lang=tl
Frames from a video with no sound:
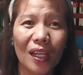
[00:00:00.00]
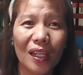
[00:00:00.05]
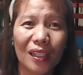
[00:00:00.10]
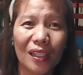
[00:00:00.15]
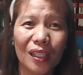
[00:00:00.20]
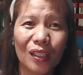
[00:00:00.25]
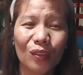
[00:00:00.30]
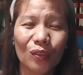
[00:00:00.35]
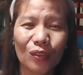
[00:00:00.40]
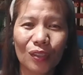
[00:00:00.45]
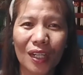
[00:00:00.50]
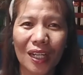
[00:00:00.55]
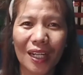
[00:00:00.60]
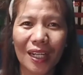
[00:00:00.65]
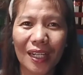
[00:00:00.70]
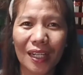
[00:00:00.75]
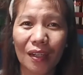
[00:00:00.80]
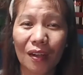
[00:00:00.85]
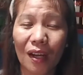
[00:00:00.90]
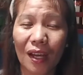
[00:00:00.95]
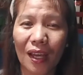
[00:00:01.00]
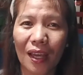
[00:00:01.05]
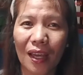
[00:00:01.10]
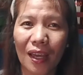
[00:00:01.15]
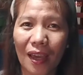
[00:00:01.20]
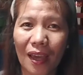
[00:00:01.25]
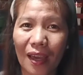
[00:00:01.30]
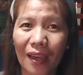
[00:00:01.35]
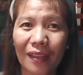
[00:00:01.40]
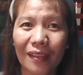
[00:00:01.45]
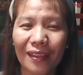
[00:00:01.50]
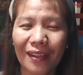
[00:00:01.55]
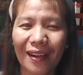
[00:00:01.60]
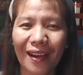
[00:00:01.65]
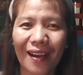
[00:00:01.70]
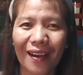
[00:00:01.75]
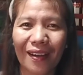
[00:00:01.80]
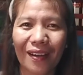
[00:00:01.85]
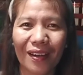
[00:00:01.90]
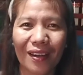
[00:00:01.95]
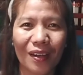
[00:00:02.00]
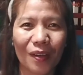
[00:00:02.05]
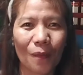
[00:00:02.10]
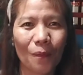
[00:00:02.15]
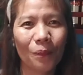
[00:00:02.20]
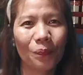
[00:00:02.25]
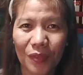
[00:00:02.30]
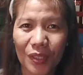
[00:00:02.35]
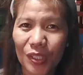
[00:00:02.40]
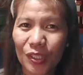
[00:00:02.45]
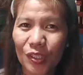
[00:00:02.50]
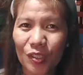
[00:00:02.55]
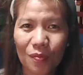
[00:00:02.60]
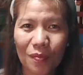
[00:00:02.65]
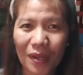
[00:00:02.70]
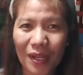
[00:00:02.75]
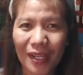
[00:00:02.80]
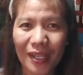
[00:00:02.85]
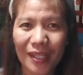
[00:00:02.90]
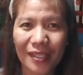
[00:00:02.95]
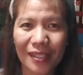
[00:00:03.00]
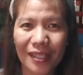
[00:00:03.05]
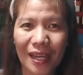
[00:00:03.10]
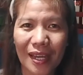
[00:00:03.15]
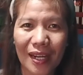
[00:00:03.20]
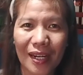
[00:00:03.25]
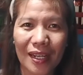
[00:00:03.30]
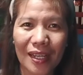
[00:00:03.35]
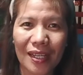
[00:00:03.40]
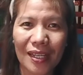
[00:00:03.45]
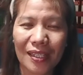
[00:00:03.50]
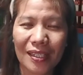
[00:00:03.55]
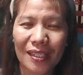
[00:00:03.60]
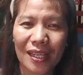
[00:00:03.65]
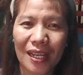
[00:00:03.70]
Dito ko na lang i-end ang aking video mga kasari.